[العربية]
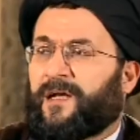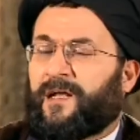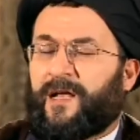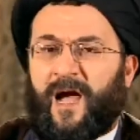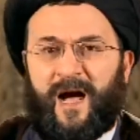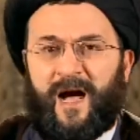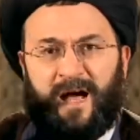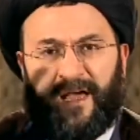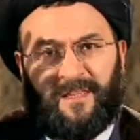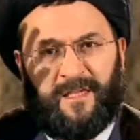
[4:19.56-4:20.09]

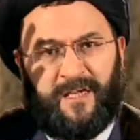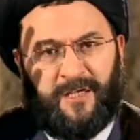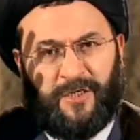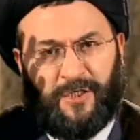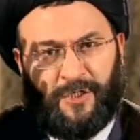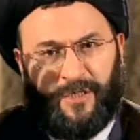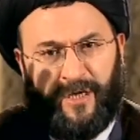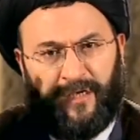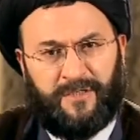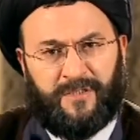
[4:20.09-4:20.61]
كهذه
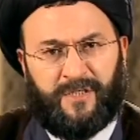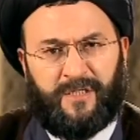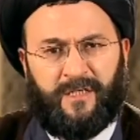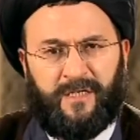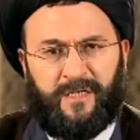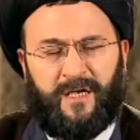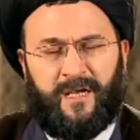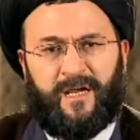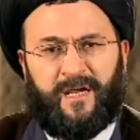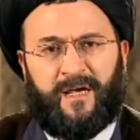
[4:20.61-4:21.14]

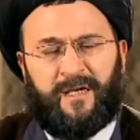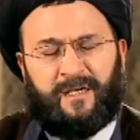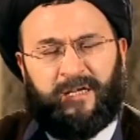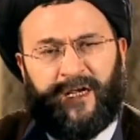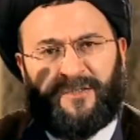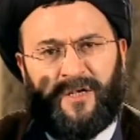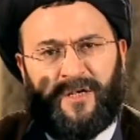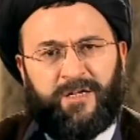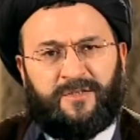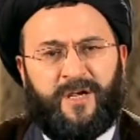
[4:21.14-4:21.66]
الشخصية
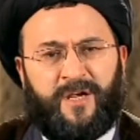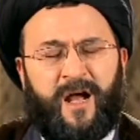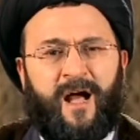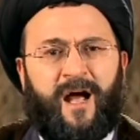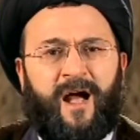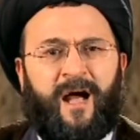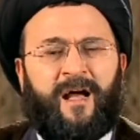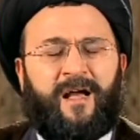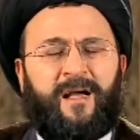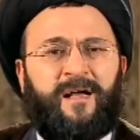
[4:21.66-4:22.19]

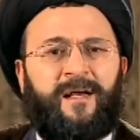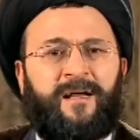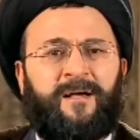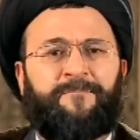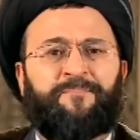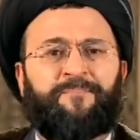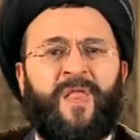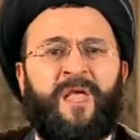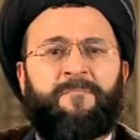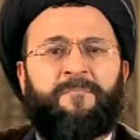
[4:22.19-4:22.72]
كشجاعة
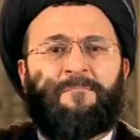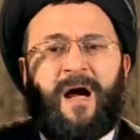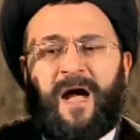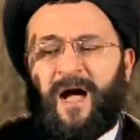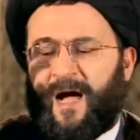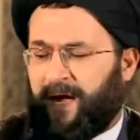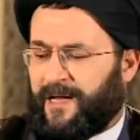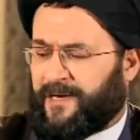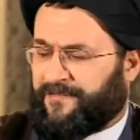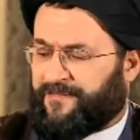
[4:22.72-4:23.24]
ما
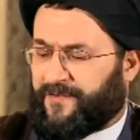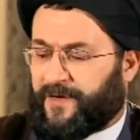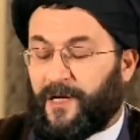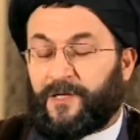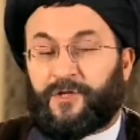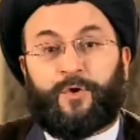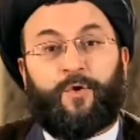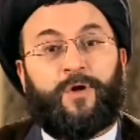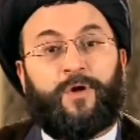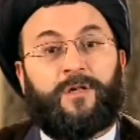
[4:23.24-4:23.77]
أعرف
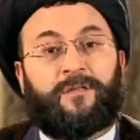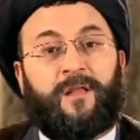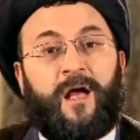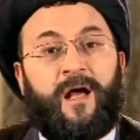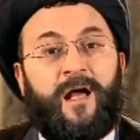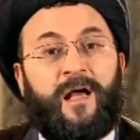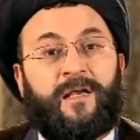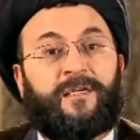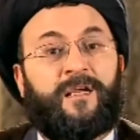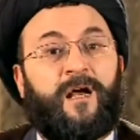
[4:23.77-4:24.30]

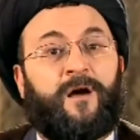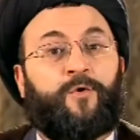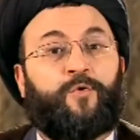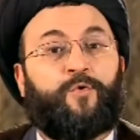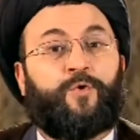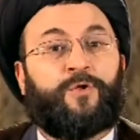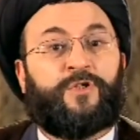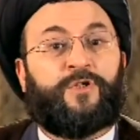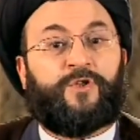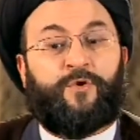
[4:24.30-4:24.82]
كسلطة
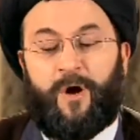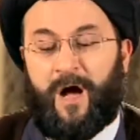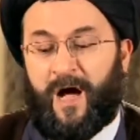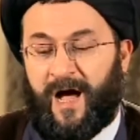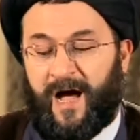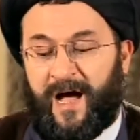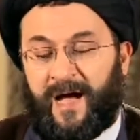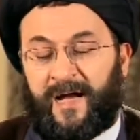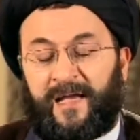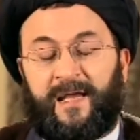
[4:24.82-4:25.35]
يقود
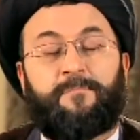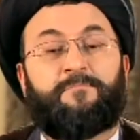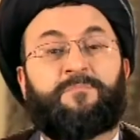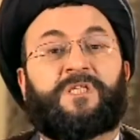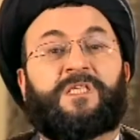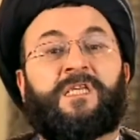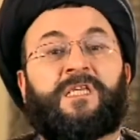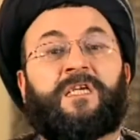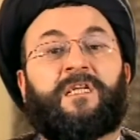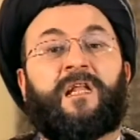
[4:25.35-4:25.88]
زهاء
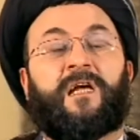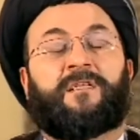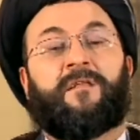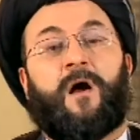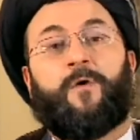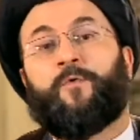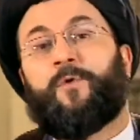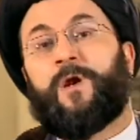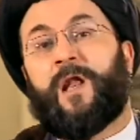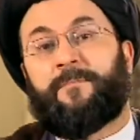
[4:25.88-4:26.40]
خمسين
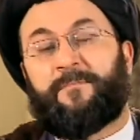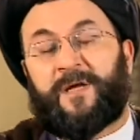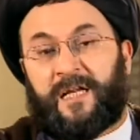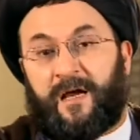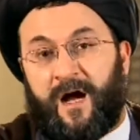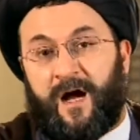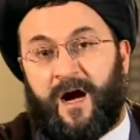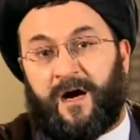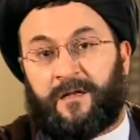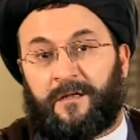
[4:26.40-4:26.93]
دولة من
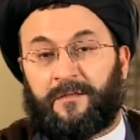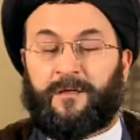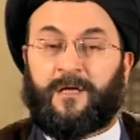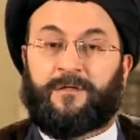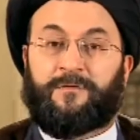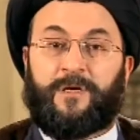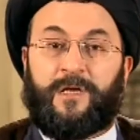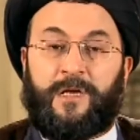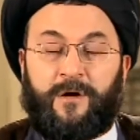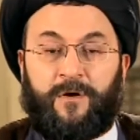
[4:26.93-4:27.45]
خارطة
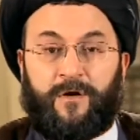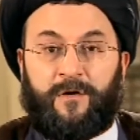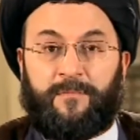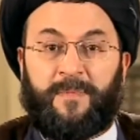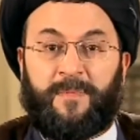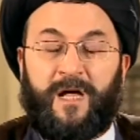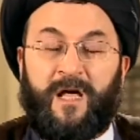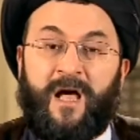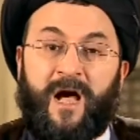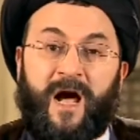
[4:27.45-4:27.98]
اليوم
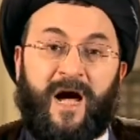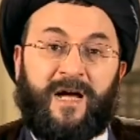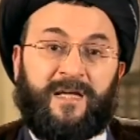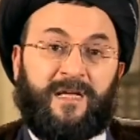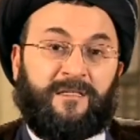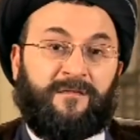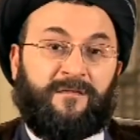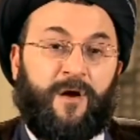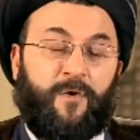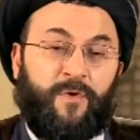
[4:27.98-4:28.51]
هاي
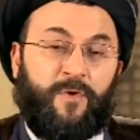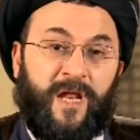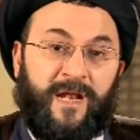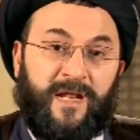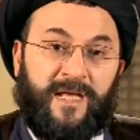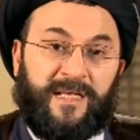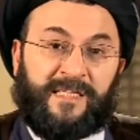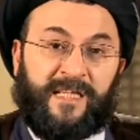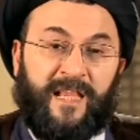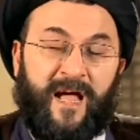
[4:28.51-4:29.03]
الدولة
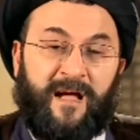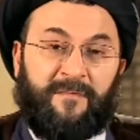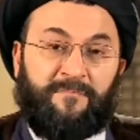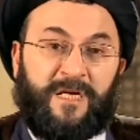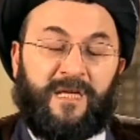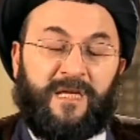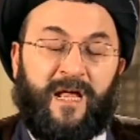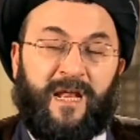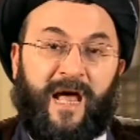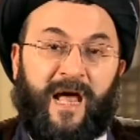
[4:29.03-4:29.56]

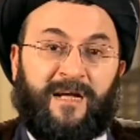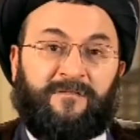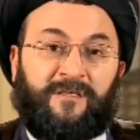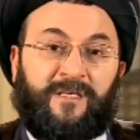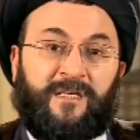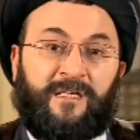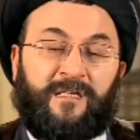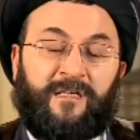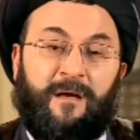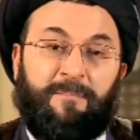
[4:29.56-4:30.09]
الإسلامية
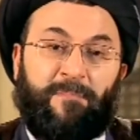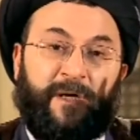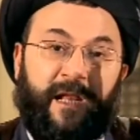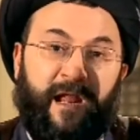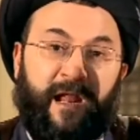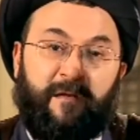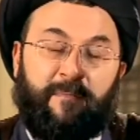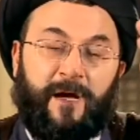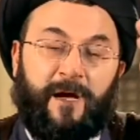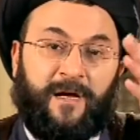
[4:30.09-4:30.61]
العتيدة من
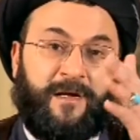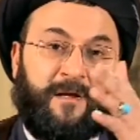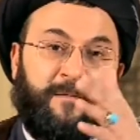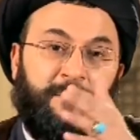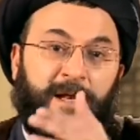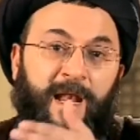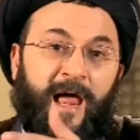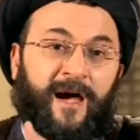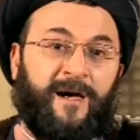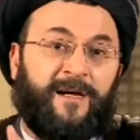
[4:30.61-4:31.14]
المغرب
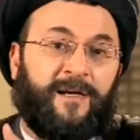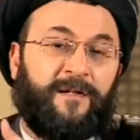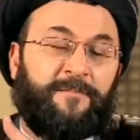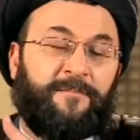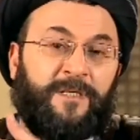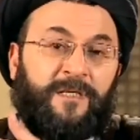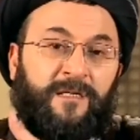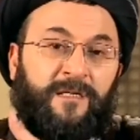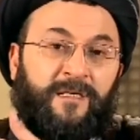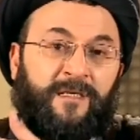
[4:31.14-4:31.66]

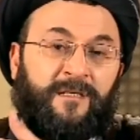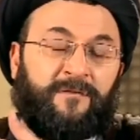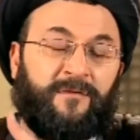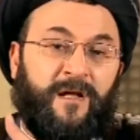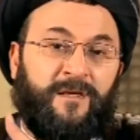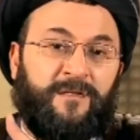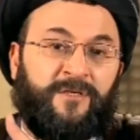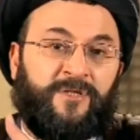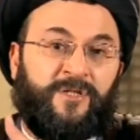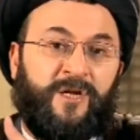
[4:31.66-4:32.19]
العربي
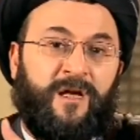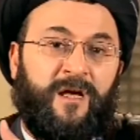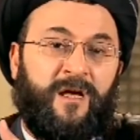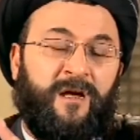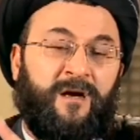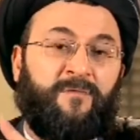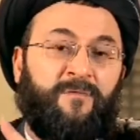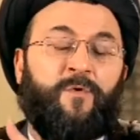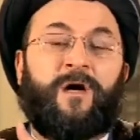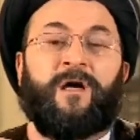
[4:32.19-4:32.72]

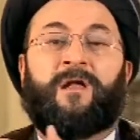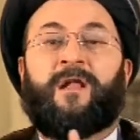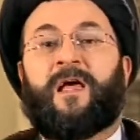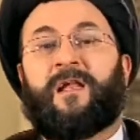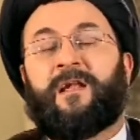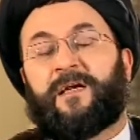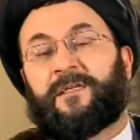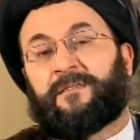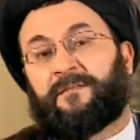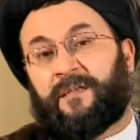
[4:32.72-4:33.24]
طنجة وإلى
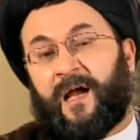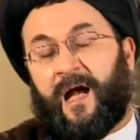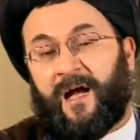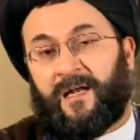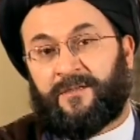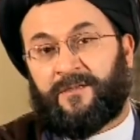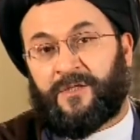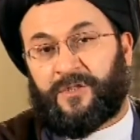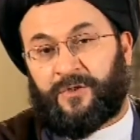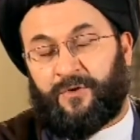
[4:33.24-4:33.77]

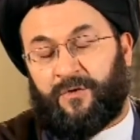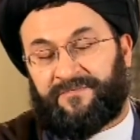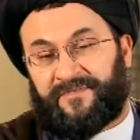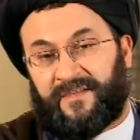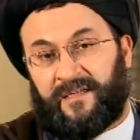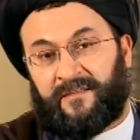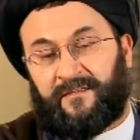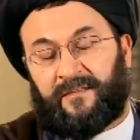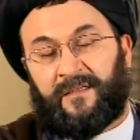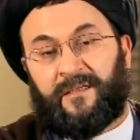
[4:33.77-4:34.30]
الاتحاد
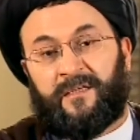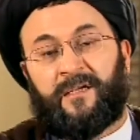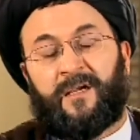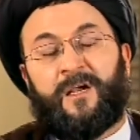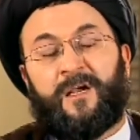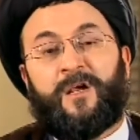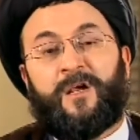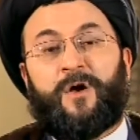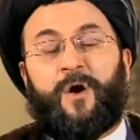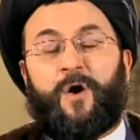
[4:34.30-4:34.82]
السوفيتي
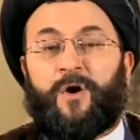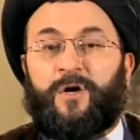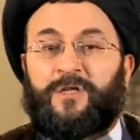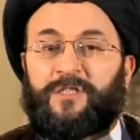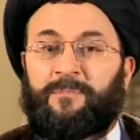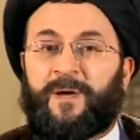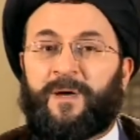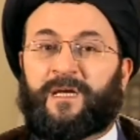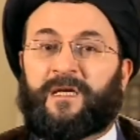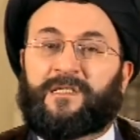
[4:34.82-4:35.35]

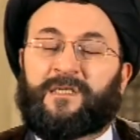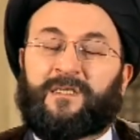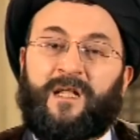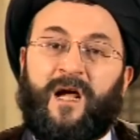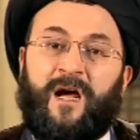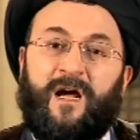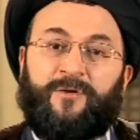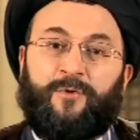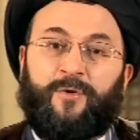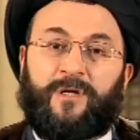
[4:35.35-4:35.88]

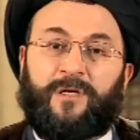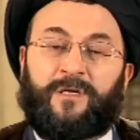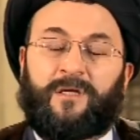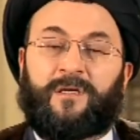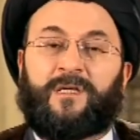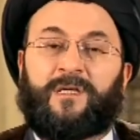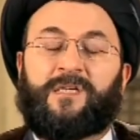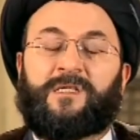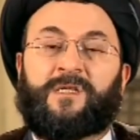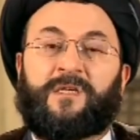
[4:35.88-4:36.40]
أوزبكستان
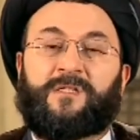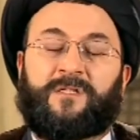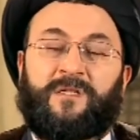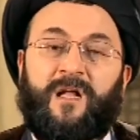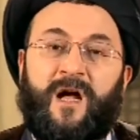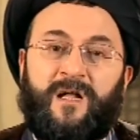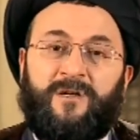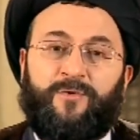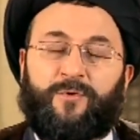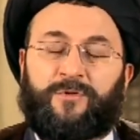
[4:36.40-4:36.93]

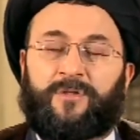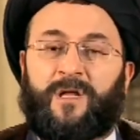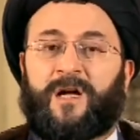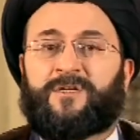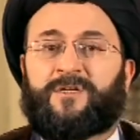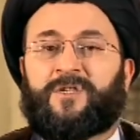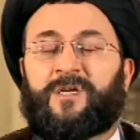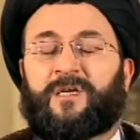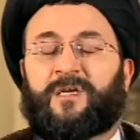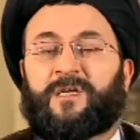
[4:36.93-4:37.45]
وقرقيزستان
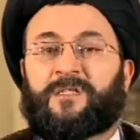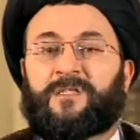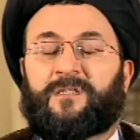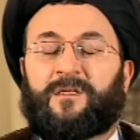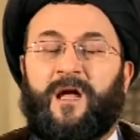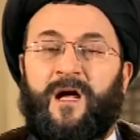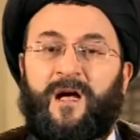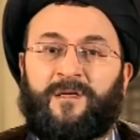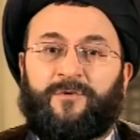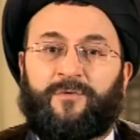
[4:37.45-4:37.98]

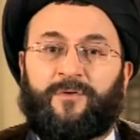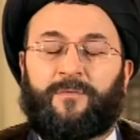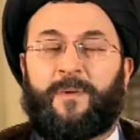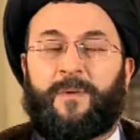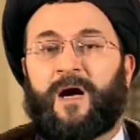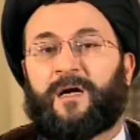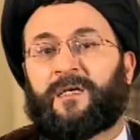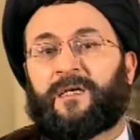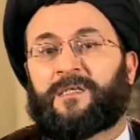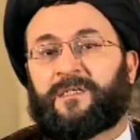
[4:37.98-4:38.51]
وطاجيكستان
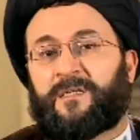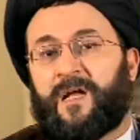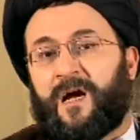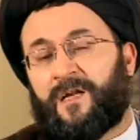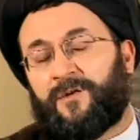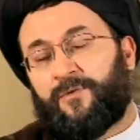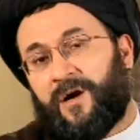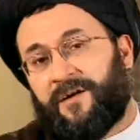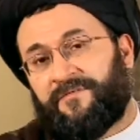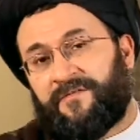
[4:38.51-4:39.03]

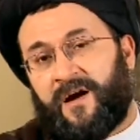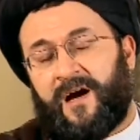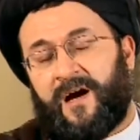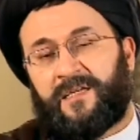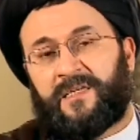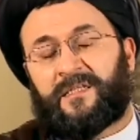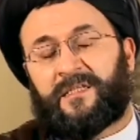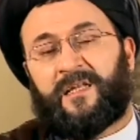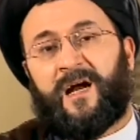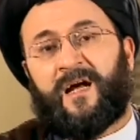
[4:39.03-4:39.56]
وباكستان
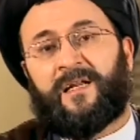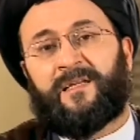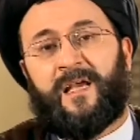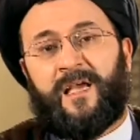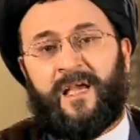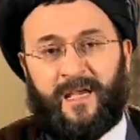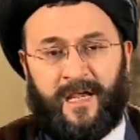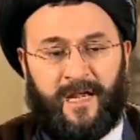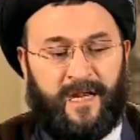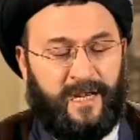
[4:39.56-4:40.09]
وأفغانستان
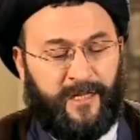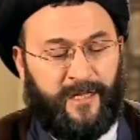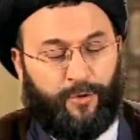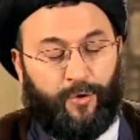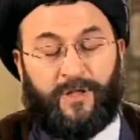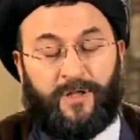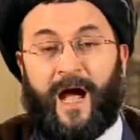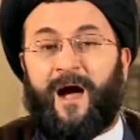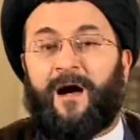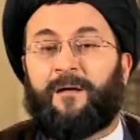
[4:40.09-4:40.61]
اللي
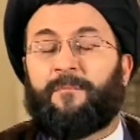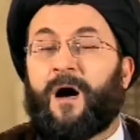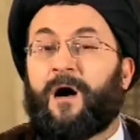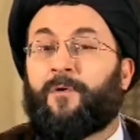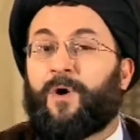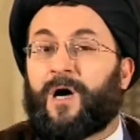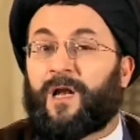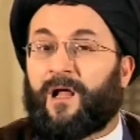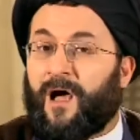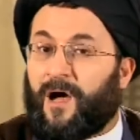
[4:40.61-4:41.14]
تدعى ما
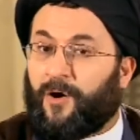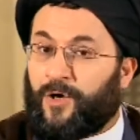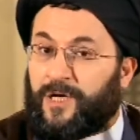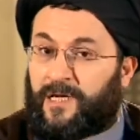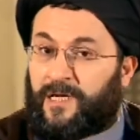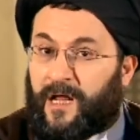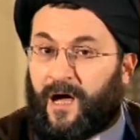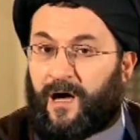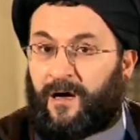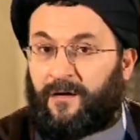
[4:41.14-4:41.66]
وراء
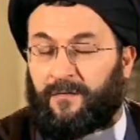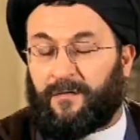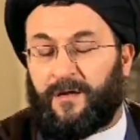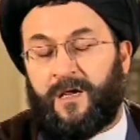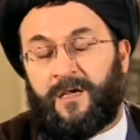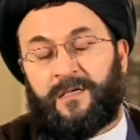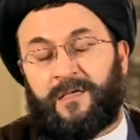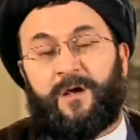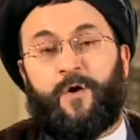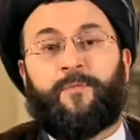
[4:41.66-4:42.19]
النهر
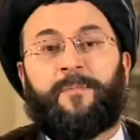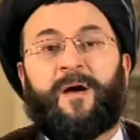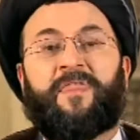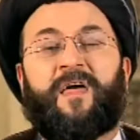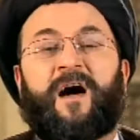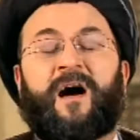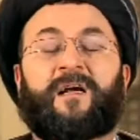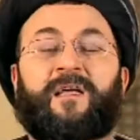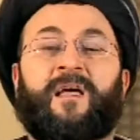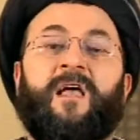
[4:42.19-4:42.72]
يوم
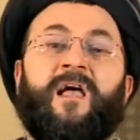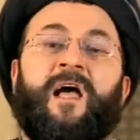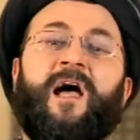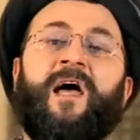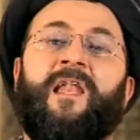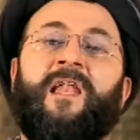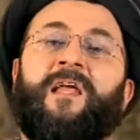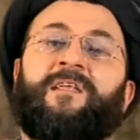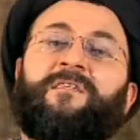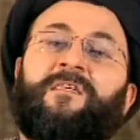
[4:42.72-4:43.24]
ذاك
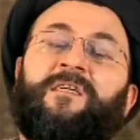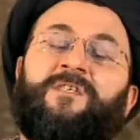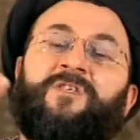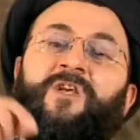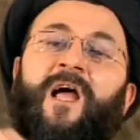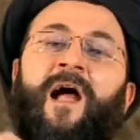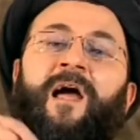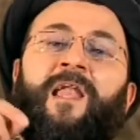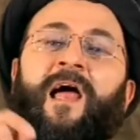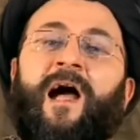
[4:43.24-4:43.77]
التي
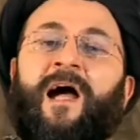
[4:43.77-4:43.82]
جعل